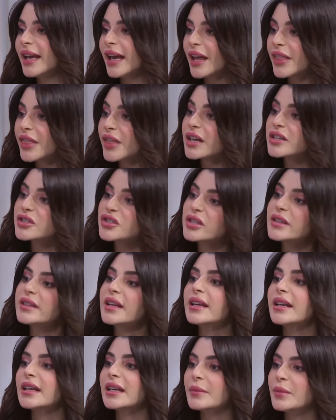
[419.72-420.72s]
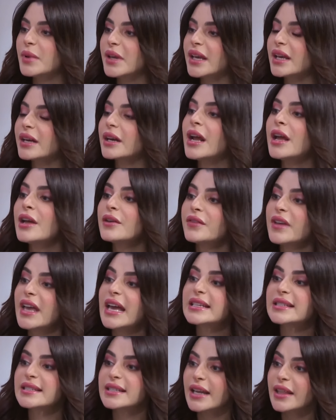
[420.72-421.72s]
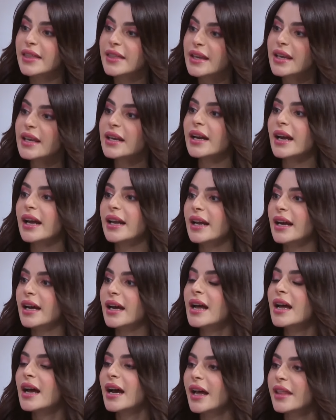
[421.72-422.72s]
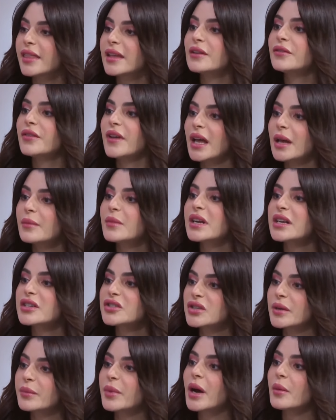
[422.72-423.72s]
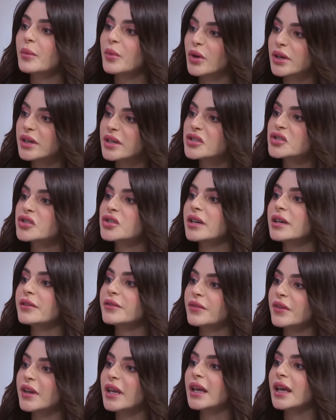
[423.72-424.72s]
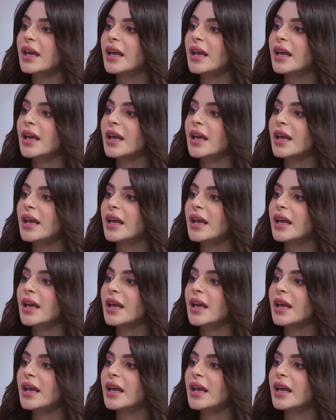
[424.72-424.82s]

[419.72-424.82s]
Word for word: هو اثر جدا كبير أكيد. في التاثير على هذه الفئه من الشباب والنشء في